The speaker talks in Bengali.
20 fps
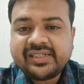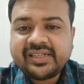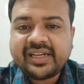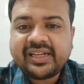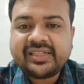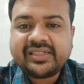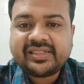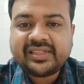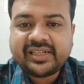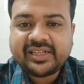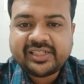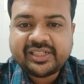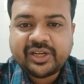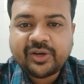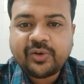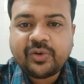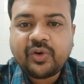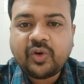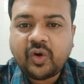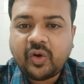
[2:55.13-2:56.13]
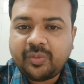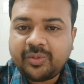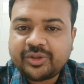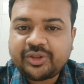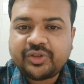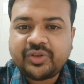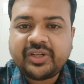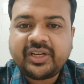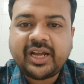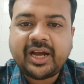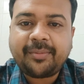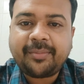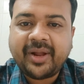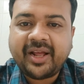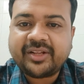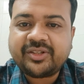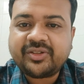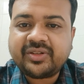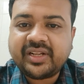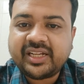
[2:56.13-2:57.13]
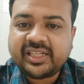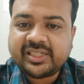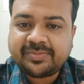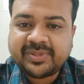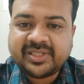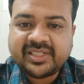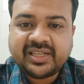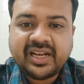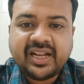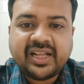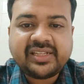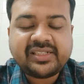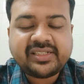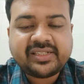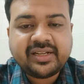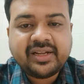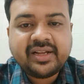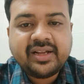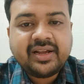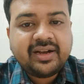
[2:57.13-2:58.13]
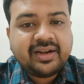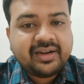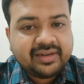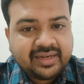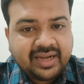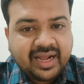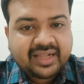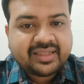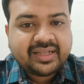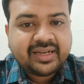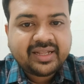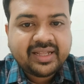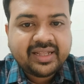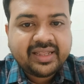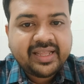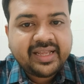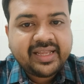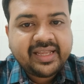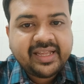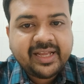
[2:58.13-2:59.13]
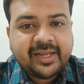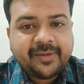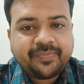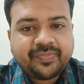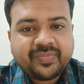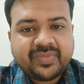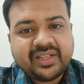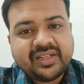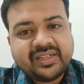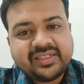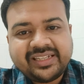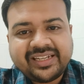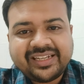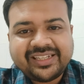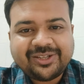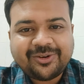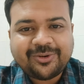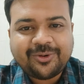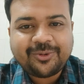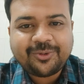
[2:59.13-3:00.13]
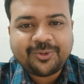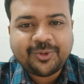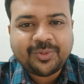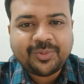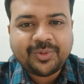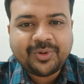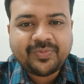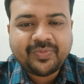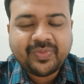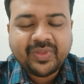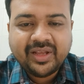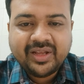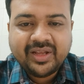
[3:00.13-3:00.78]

সেই এই চিকিৎসাগুলো অবশ্যই আমরা একজন স্পেশালাইজড ডাক্তারকে দেখিয়ে চিকিৎসা গ্রহণ করব